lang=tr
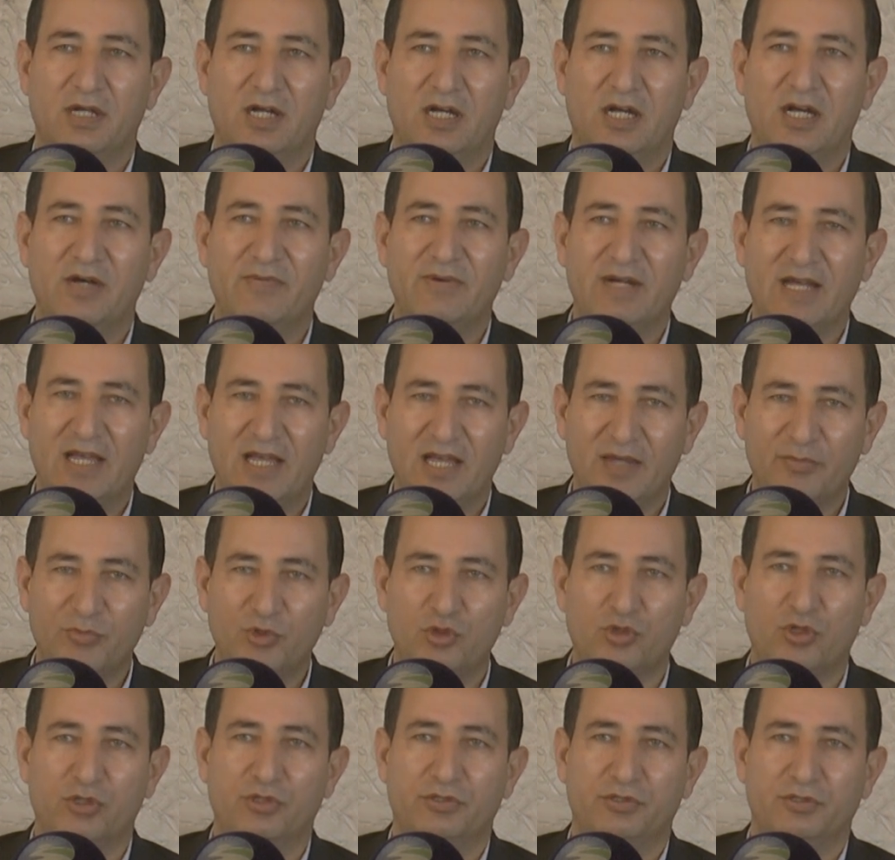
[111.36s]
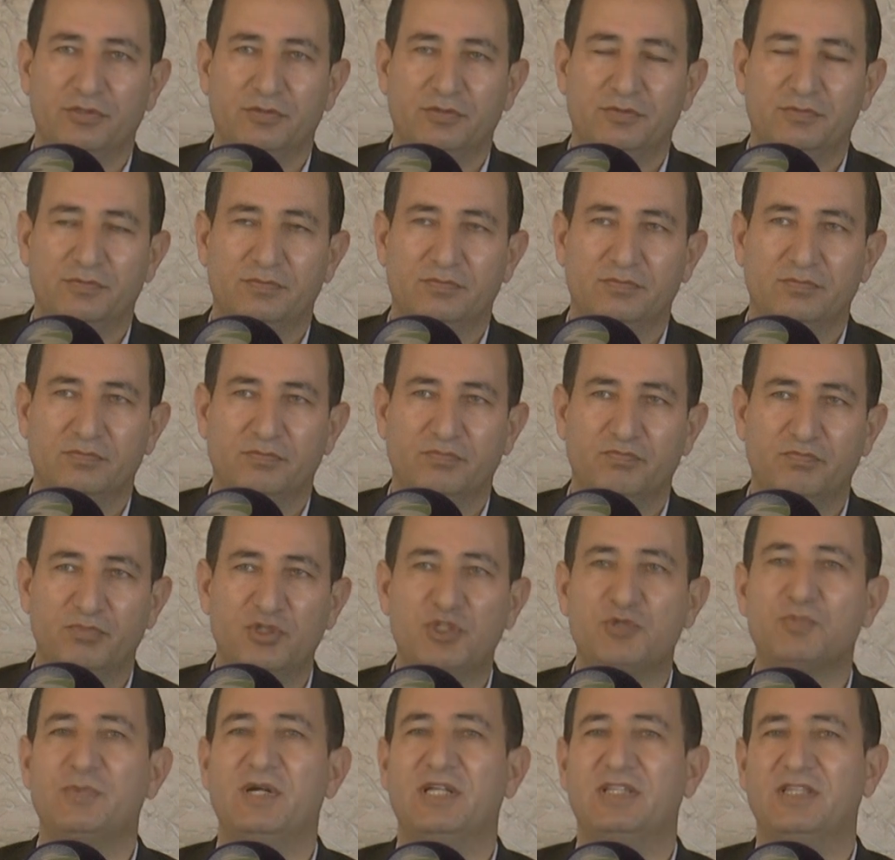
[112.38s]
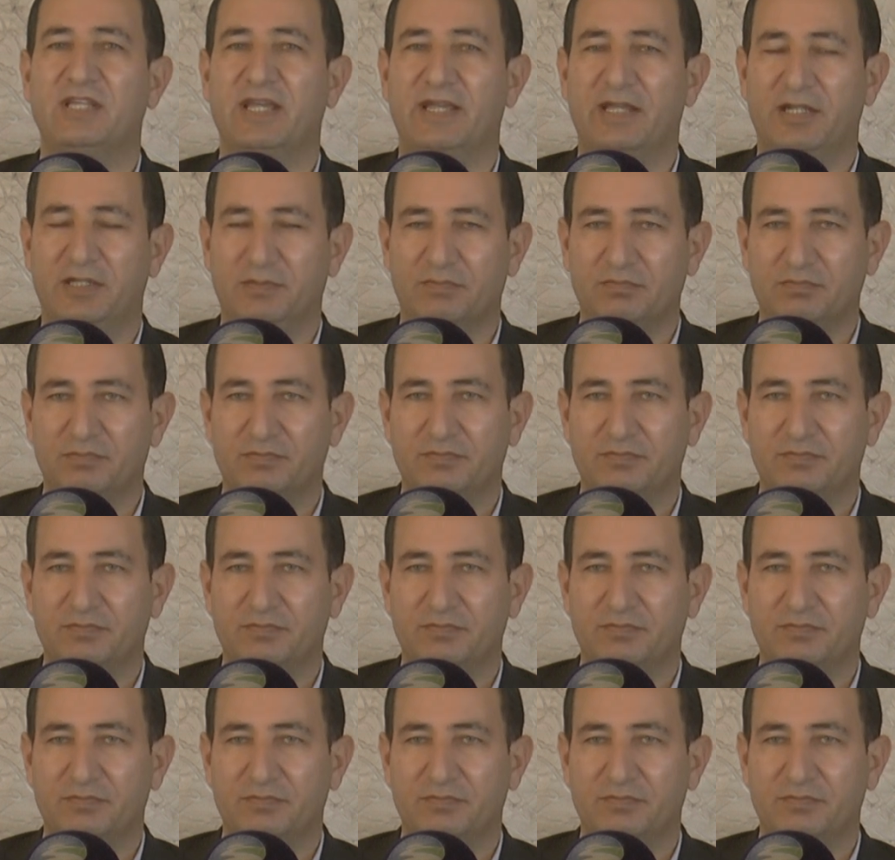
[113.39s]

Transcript: Ama emin olun pişman değilim.